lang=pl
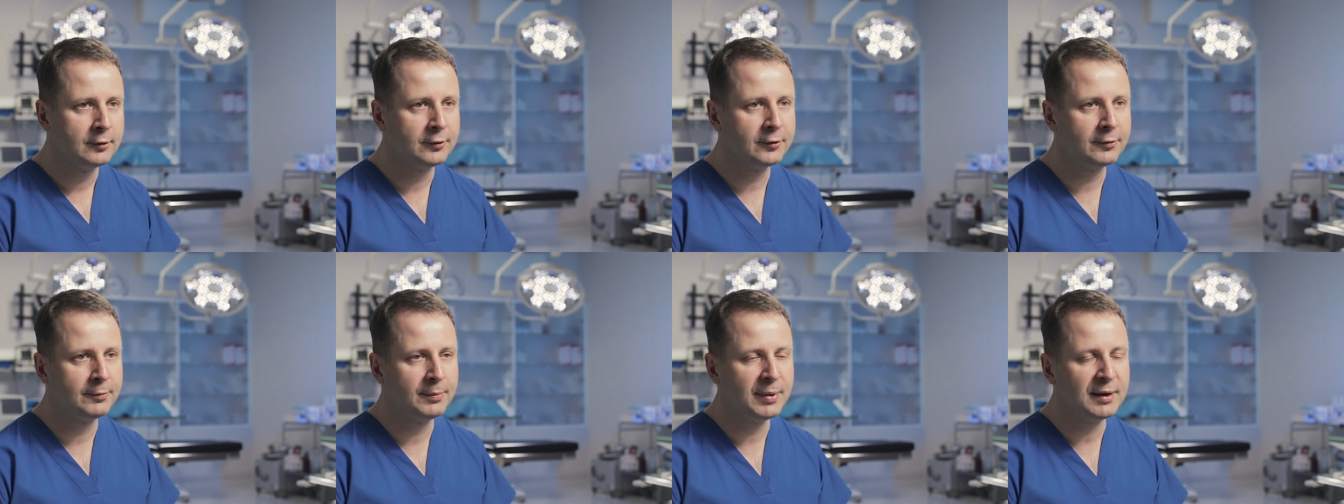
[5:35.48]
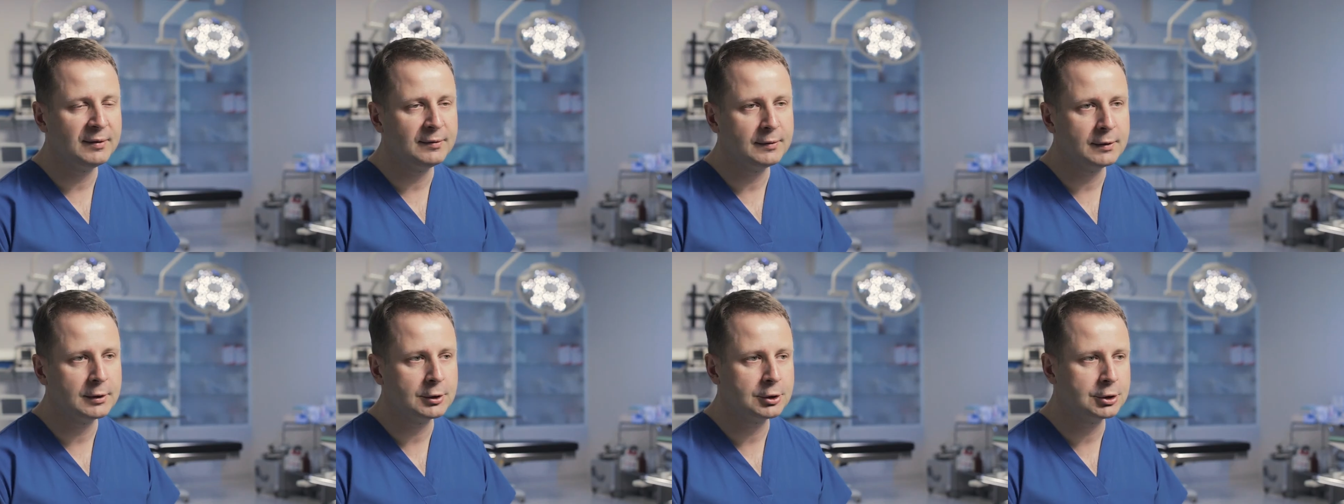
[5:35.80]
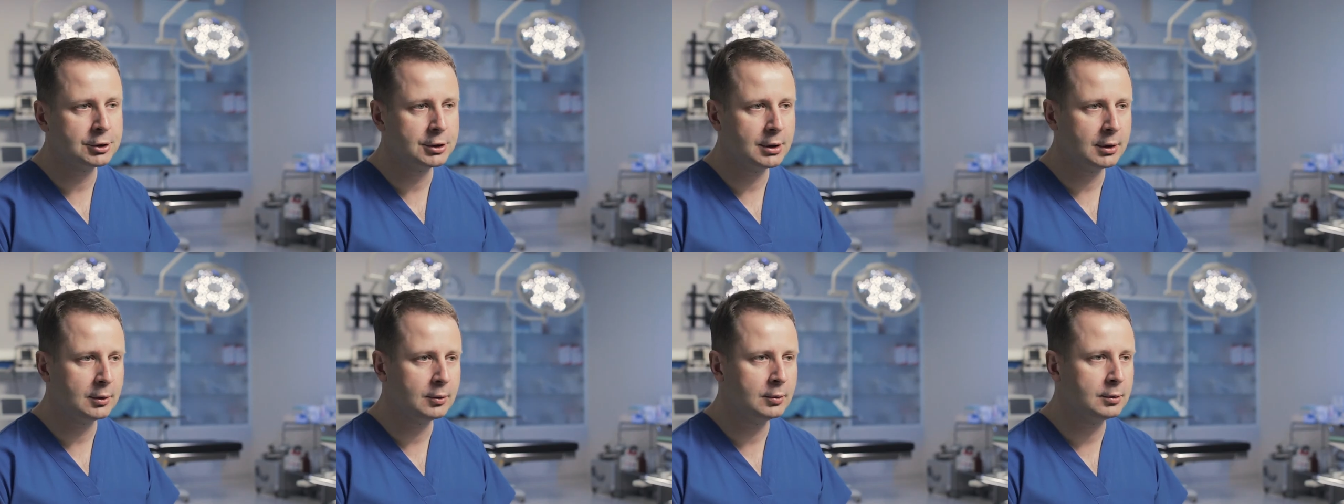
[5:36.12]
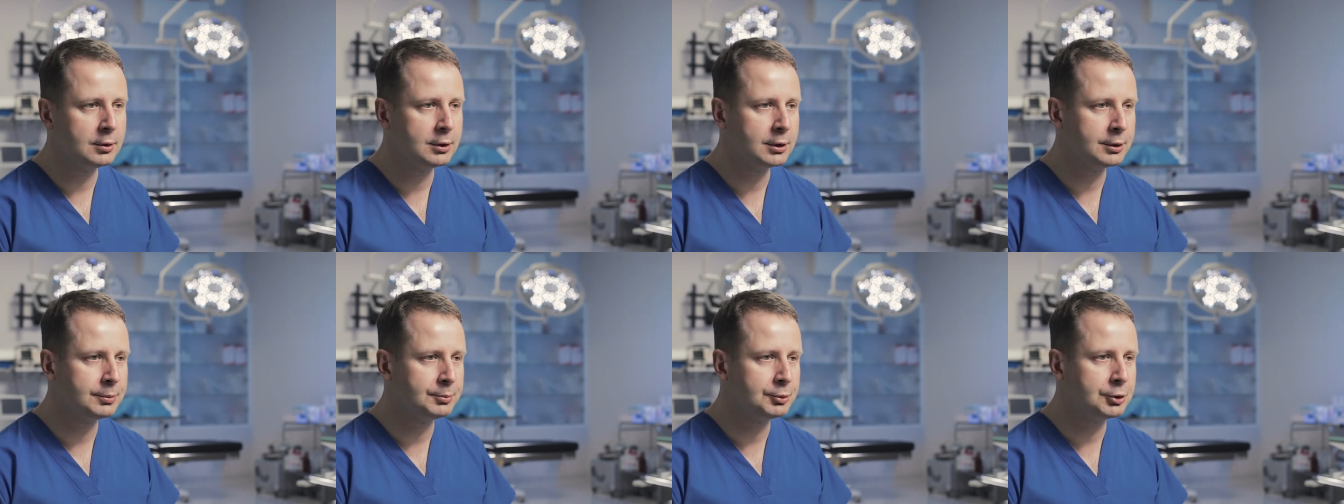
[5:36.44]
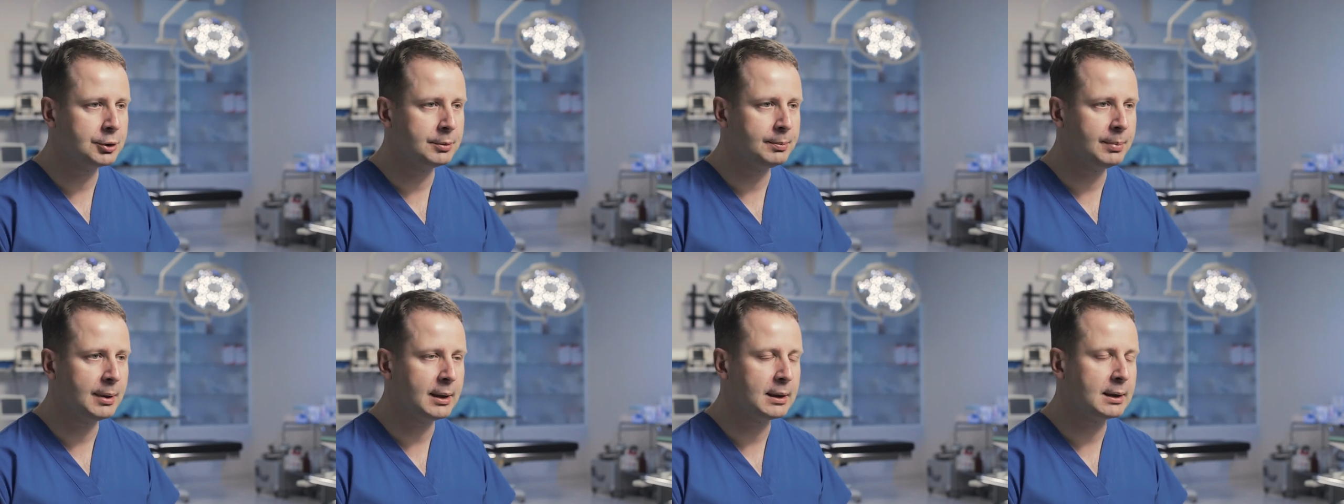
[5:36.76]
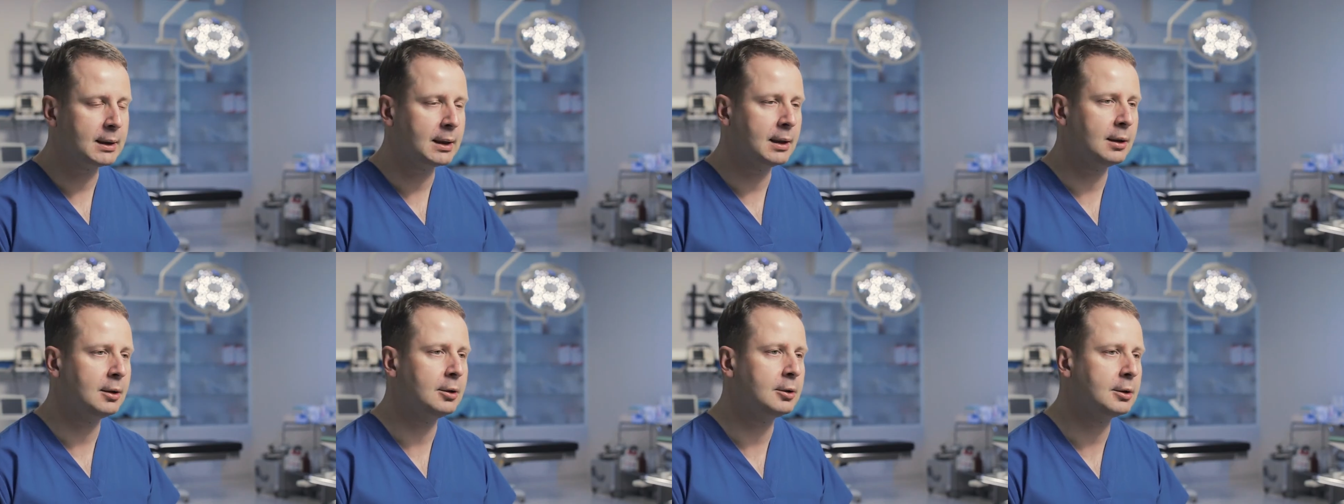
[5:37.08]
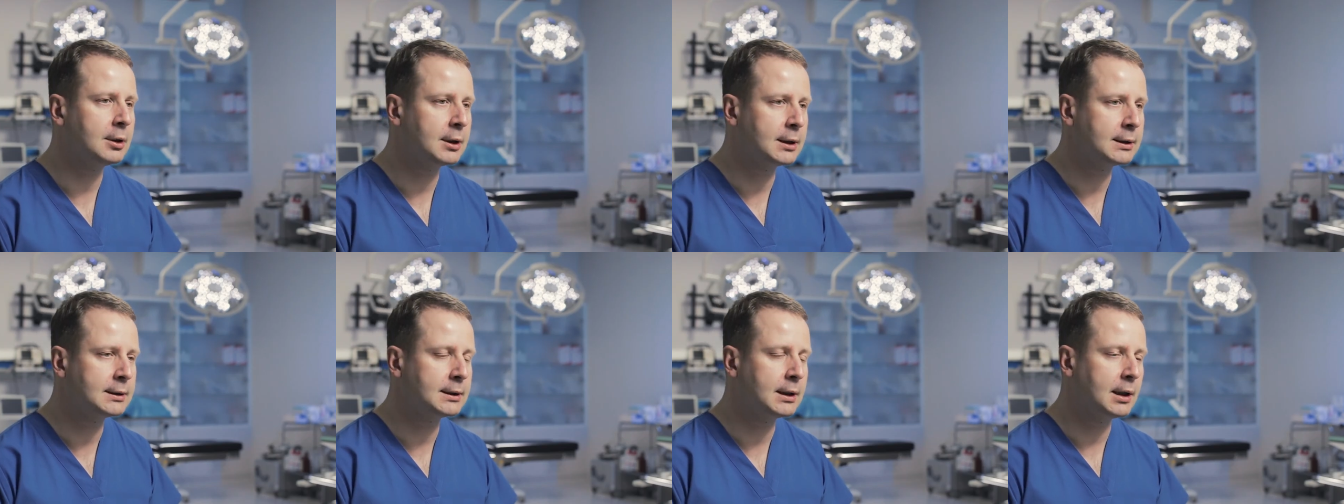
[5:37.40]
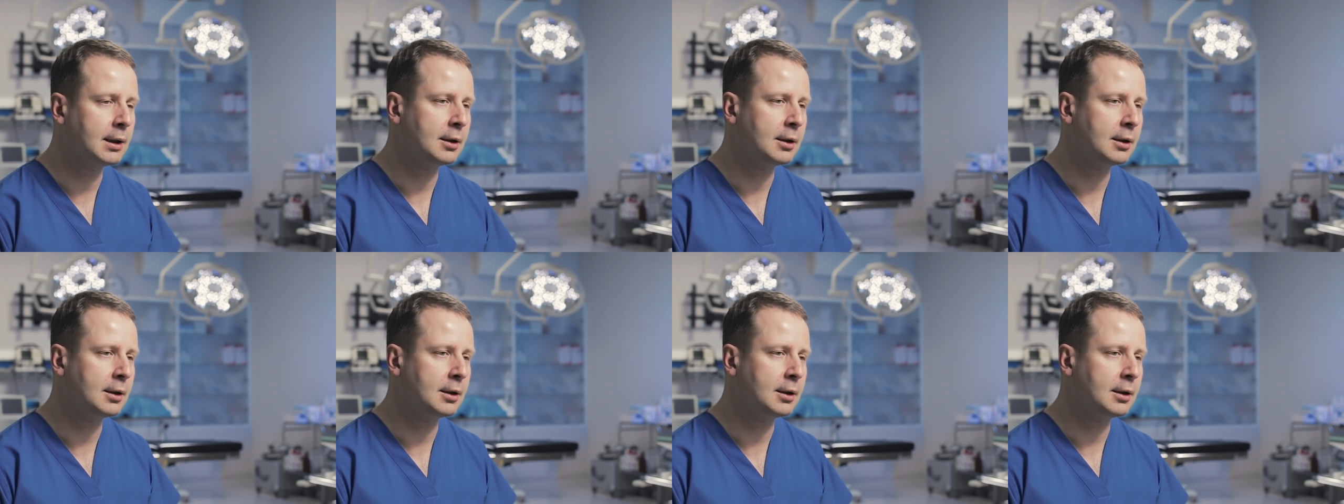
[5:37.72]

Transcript: W pewnych szczególnych przypadkach okres